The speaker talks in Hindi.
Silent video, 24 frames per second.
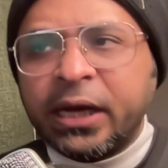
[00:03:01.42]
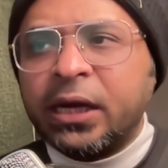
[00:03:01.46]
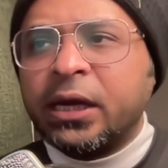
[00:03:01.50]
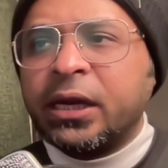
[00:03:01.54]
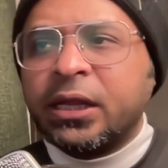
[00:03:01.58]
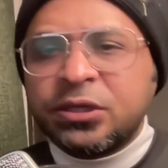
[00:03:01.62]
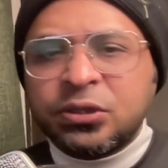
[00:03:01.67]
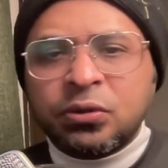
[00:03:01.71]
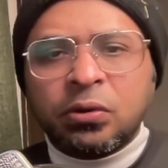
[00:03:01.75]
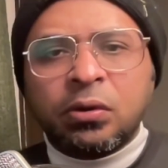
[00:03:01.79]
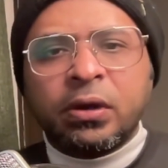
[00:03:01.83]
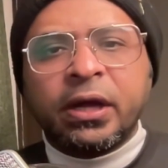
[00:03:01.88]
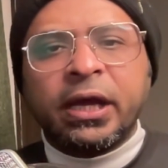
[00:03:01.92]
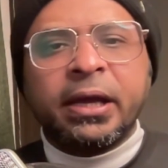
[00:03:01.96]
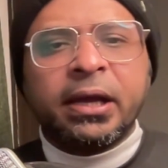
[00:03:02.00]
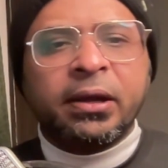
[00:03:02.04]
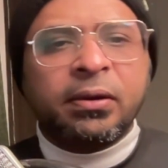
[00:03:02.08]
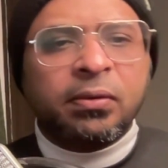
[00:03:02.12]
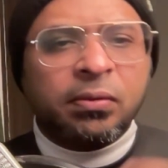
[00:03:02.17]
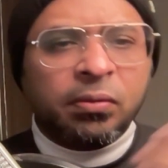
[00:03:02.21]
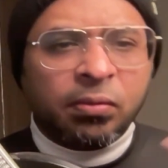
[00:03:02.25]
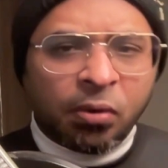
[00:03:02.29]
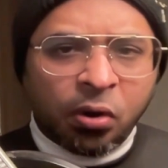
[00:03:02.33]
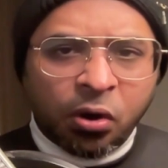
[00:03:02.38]
इंडियंस हो गए
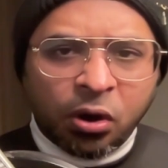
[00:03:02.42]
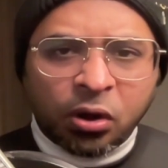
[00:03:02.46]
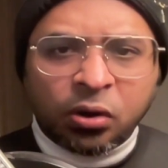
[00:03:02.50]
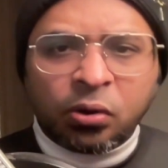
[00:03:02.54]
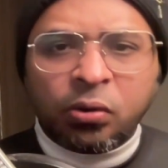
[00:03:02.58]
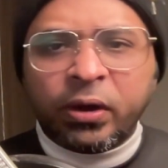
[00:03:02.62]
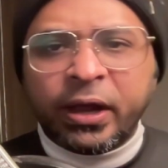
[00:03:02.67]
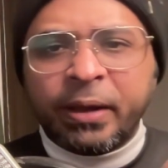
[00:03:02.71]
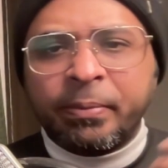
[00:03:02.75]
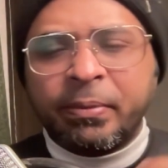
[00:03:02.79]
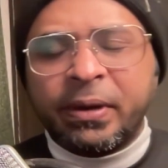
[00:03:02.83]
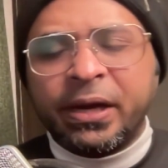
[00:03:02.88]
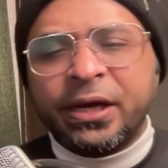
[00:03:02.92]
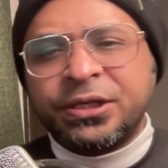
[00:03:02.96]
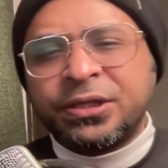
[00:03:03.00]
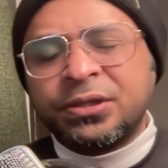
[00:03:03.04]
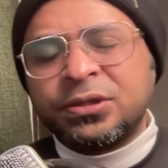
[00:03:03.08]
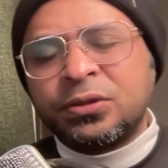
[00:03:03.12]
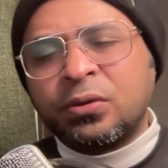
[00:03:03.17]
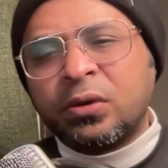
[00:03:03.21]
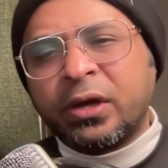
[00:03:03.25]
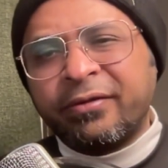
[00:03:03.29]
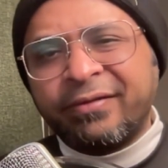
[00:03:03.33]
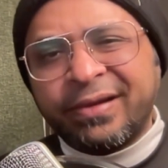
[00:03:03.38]
और हो गए
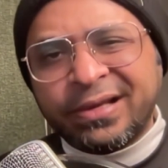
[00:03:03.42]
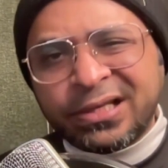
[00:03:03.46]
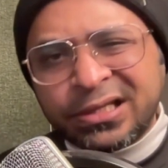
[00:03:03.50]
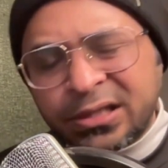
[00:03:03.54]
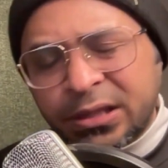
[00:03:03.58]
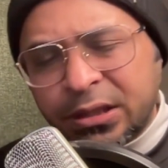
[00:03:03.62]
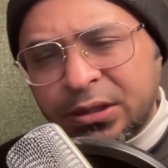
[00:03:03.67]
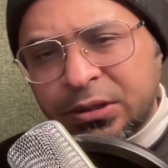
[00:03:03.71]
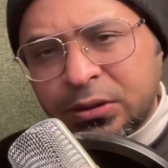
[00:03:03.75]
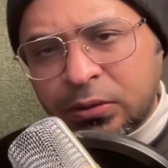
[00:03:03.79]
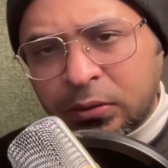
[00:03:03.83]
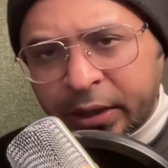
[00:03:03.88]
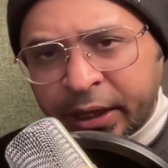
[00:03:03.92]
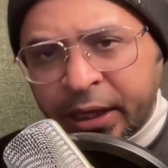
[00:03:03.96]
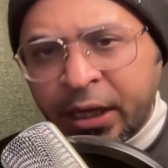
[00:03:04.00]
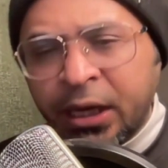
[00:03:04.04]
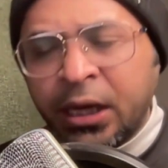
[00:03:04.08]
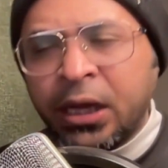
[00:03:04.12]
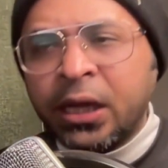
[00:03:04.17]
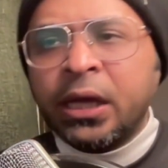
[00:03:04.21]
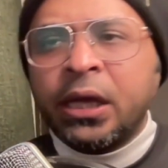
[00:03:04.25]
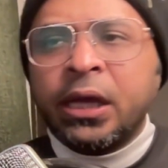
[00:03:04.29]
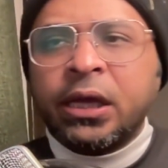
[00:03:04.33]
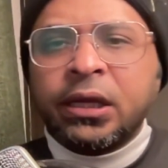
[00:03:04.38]
मलेशियंस हो गए वेस्टर्नर्स हो गए
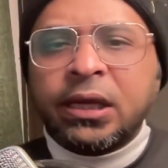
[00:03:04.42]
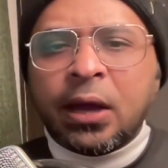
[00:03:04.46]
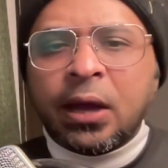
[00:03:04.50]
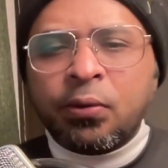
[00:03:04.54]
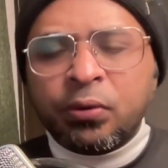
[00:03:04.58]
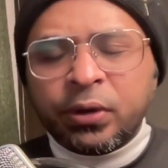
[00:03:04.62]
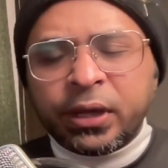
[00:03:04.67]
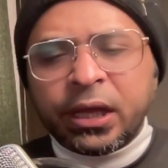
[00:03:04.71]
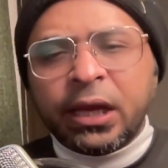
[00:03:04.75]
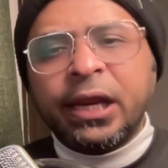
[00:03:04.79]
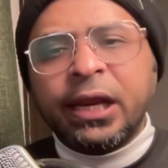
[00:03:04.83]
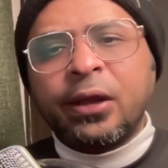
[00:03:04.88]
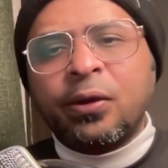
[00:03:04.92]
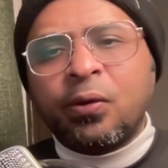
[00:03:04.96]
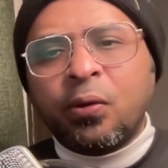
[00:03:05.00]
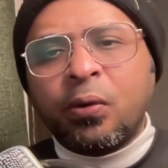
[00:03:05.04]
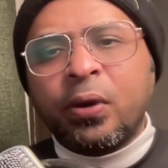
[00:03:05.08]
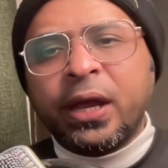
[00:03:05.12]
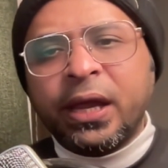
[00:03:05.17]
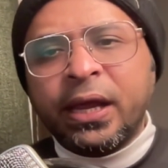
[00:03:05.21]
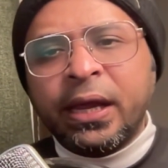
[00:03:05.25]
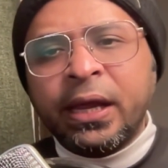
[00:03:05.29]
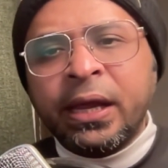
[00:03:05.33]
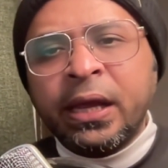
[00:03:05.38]
क्या उनके लिए
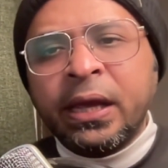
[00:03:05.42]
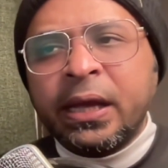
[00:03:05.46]
कोई